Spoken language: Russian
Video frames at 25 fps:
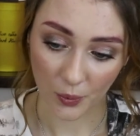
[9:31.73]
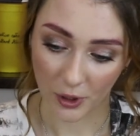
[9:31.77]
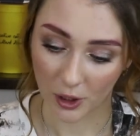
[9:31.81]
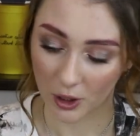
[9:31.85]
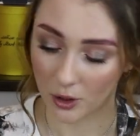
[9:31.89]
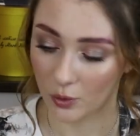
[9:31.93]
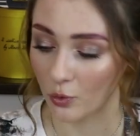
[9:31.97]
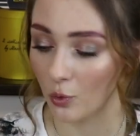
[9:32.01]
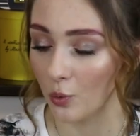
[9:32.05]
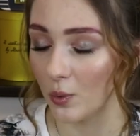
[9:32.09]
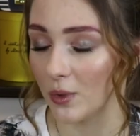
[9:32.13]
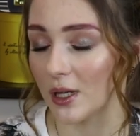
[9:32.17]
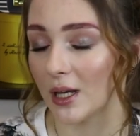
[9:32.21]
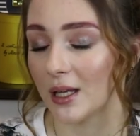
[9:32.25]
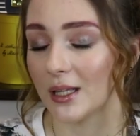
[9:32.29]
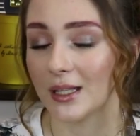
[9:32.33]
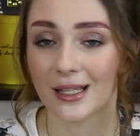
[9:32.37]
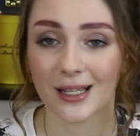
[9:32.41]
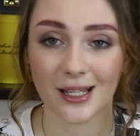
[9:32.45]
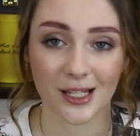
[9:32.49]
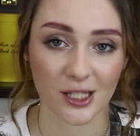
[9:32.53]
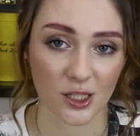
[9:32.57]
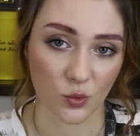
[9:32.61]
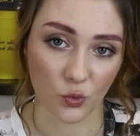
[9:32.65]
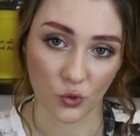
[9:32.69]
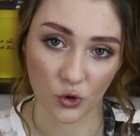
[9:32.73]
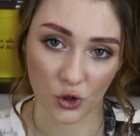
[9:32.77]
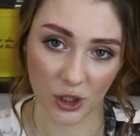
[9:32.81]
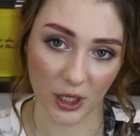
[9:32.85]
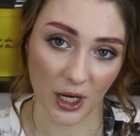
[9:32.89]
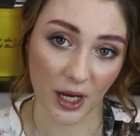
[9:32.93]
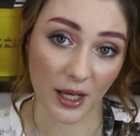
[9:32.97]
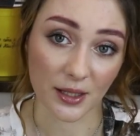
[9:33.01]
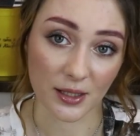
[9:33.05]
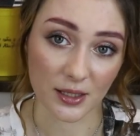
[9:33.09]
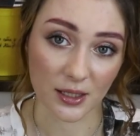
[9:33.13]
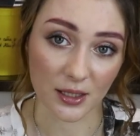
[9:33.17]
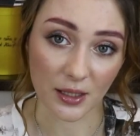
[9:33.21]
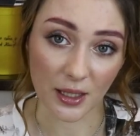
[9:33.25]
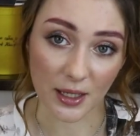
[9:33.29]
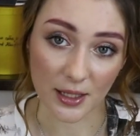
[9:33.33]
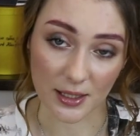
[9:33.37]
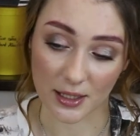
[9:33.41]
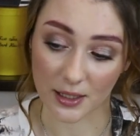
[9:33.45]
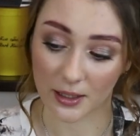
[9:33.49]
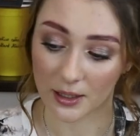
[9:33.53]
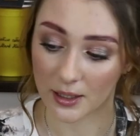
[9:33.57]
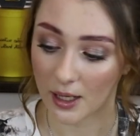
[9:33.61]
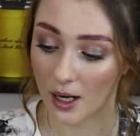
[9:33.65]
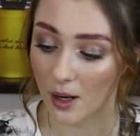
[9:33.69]
поэтому меня не смущает цена
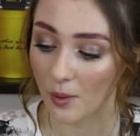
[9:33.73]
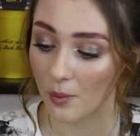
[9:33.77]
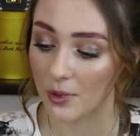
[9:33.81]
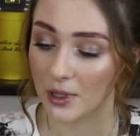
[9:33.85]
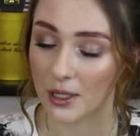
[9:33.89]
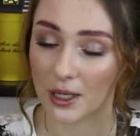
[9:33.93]
за грамм,